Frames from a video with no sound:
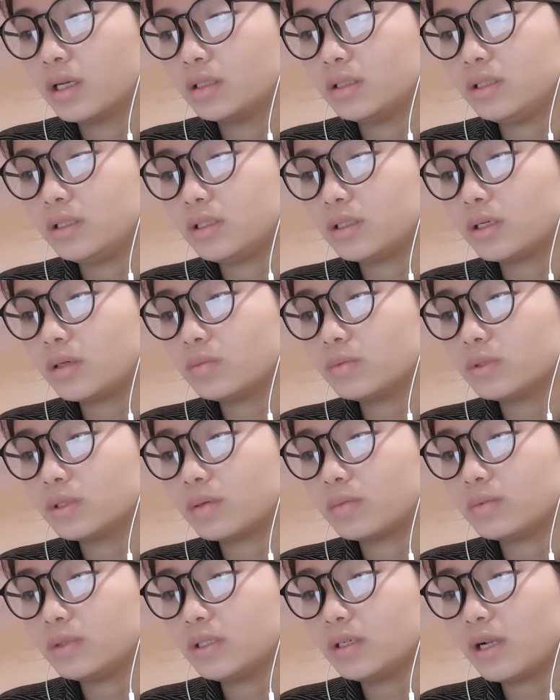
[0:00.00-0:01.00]
nhìn không
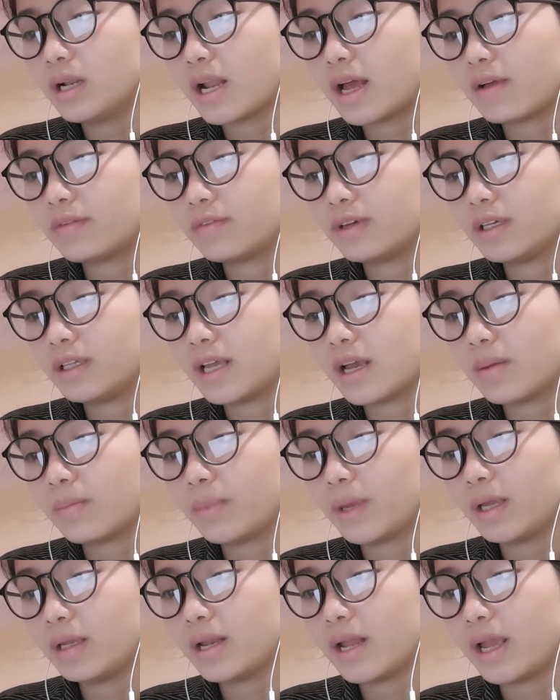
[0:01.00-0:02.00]
giống như là về nhà
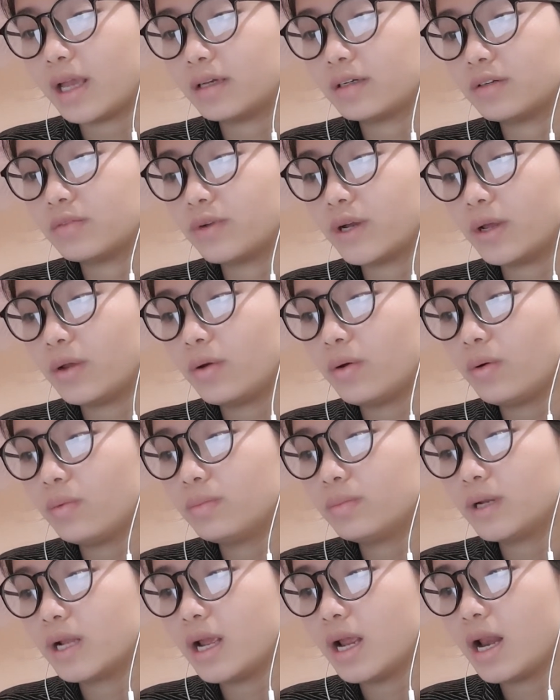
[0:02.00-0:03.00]
mẹ đẻ ở vài
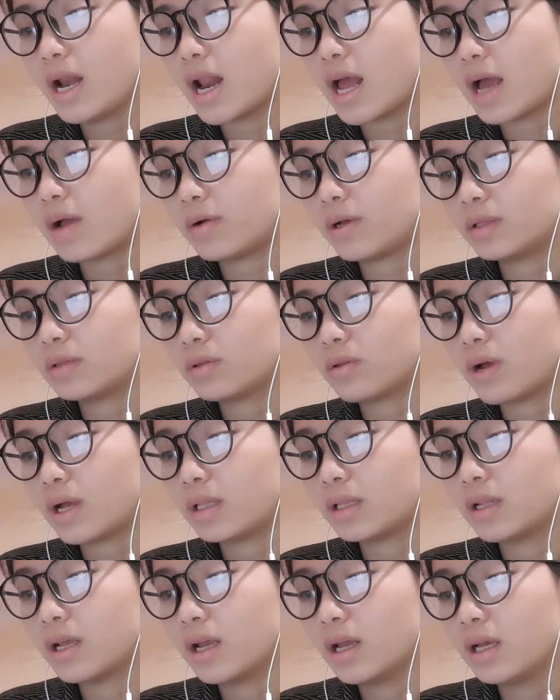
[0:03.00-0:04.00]
hôm đây là hoàn toàn
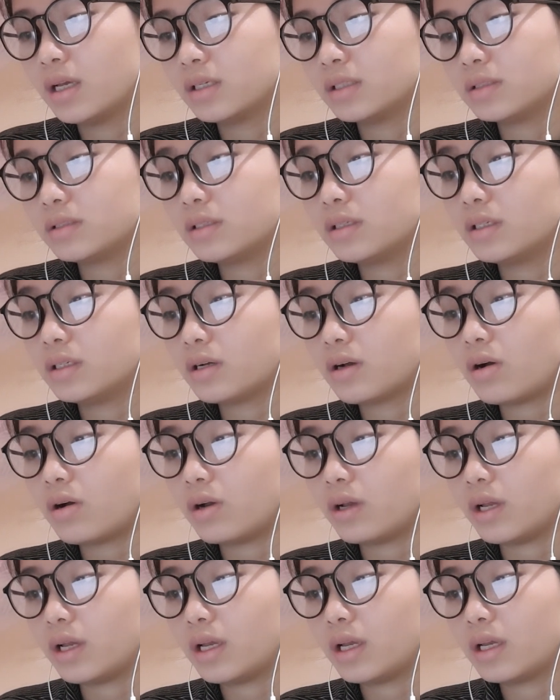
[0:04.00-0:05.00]
rời
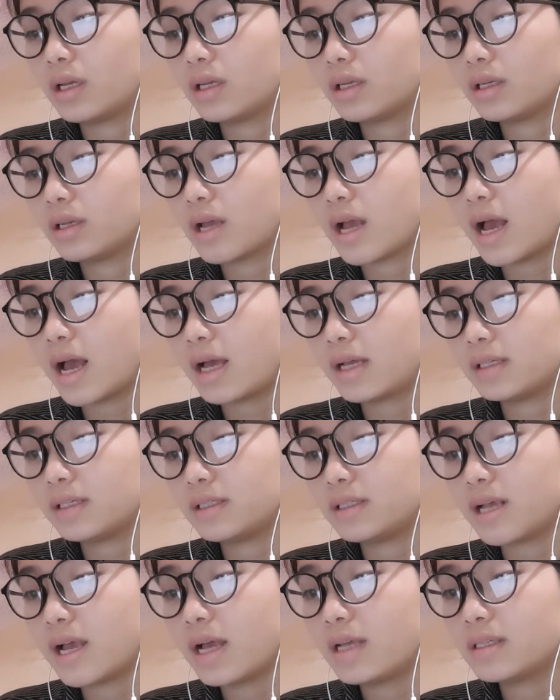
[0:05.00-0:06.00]
khỏi hạn
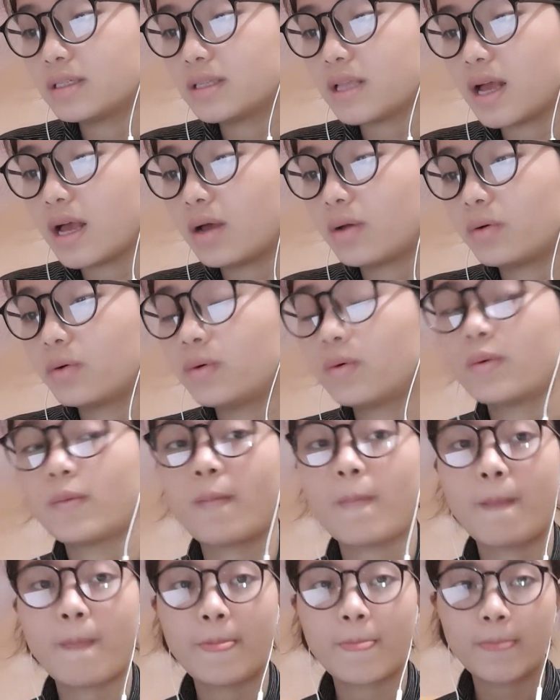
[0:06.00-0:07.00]
ra sao.
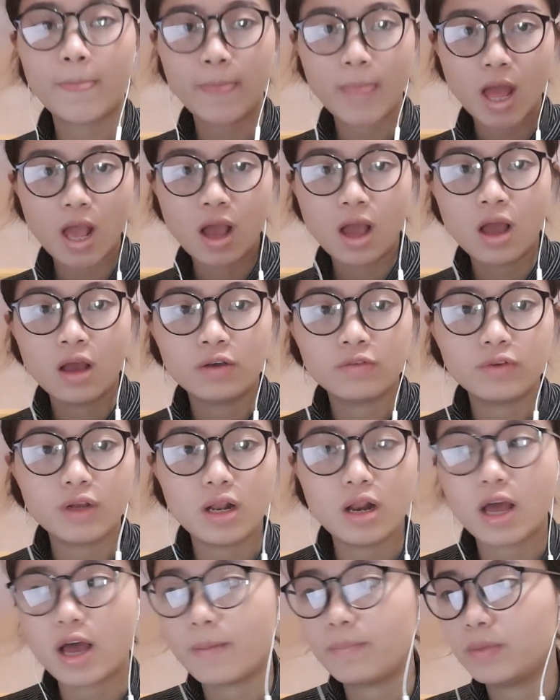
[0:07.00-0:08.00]
Vậy
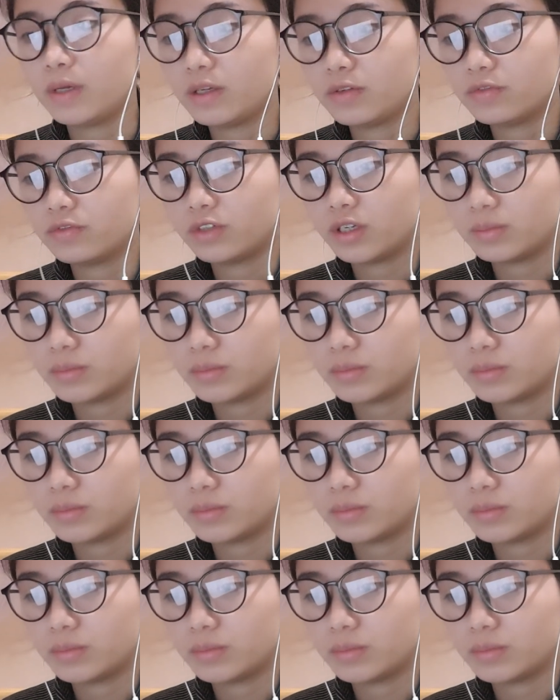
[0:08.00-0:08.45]
là mình vừa